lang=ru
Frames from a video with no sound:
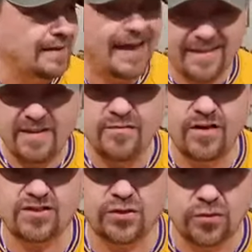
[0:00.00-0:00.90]
Это не
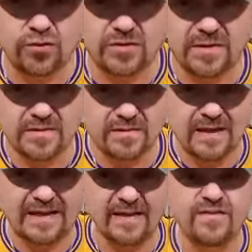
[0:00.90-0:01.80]
ваша должность,
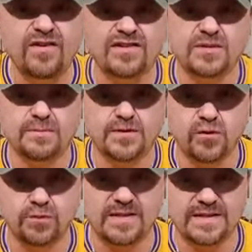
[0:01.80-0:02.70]
это не ваши
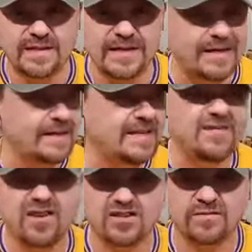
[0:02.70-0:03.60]
способности и
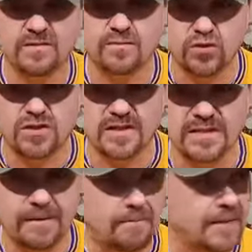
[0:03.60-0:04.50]
не ваши
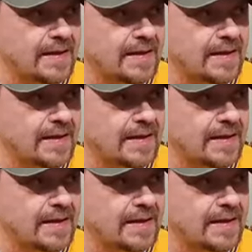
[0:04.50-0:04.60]
возможности.